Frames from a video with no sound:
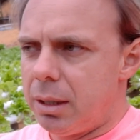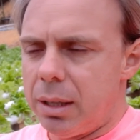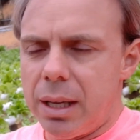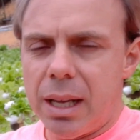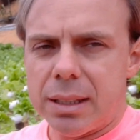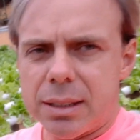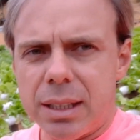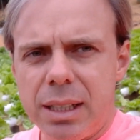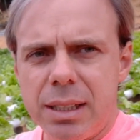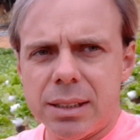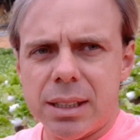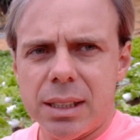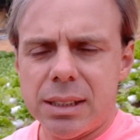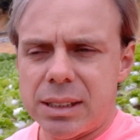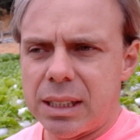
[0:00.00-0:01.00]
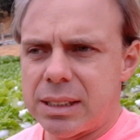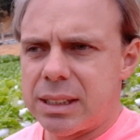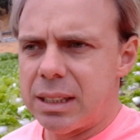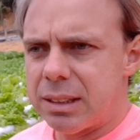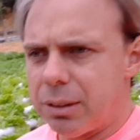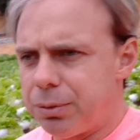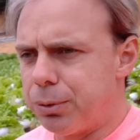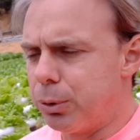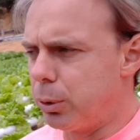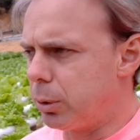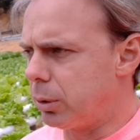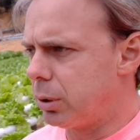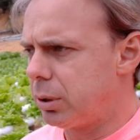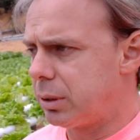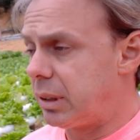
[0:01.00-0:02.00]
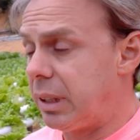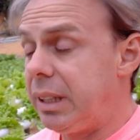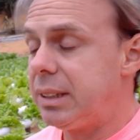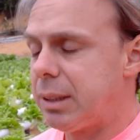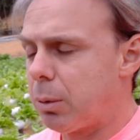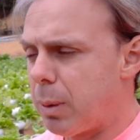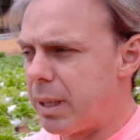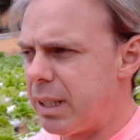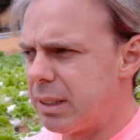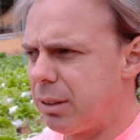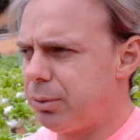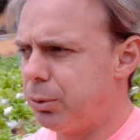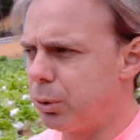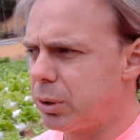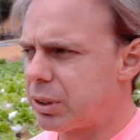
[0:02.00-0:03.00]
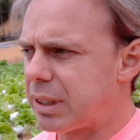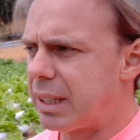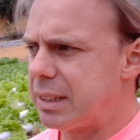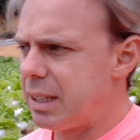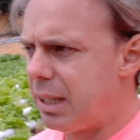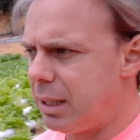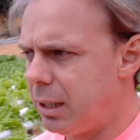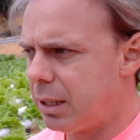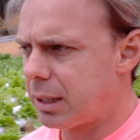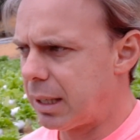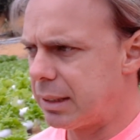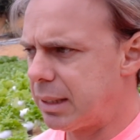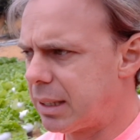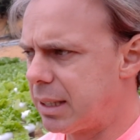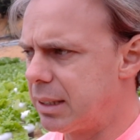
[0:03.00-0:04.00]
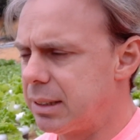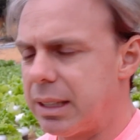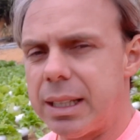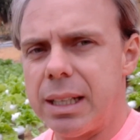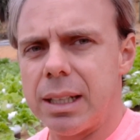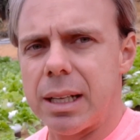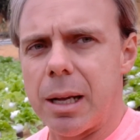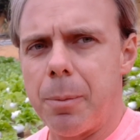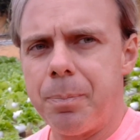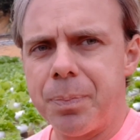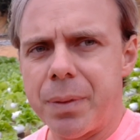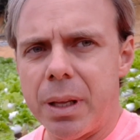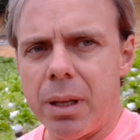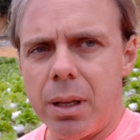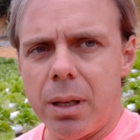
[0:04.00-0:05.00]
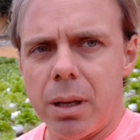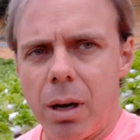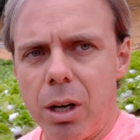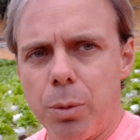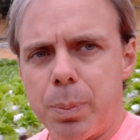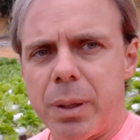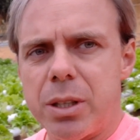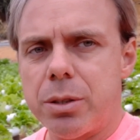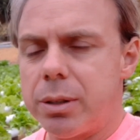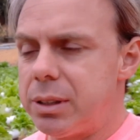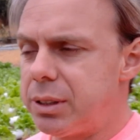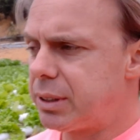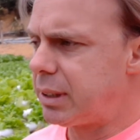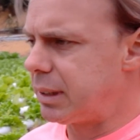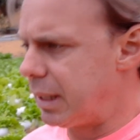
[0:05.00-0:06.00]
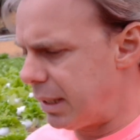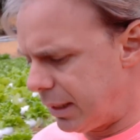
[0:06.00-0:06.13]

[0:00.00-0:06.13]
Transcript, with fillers: é 30, 60 furos, 30, 40 furos cada, cada cano daquele lá. Olha o prejuízo que dá.